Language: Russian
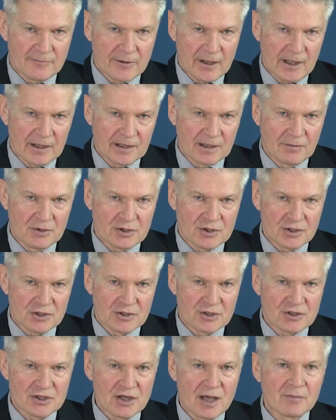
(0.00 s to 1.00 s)
проектными
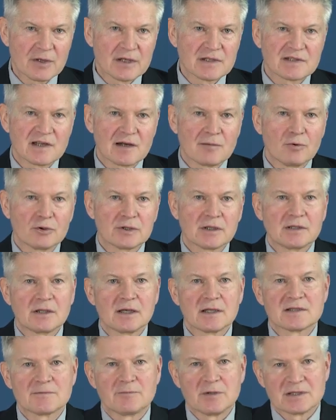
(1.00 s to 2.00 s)
чертежами
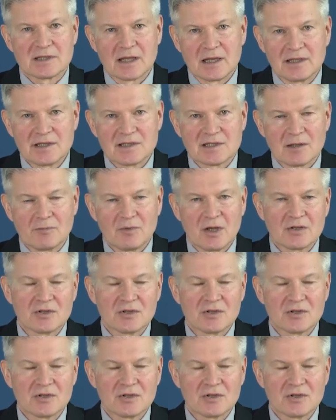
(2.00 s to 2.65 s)
разработано специалистами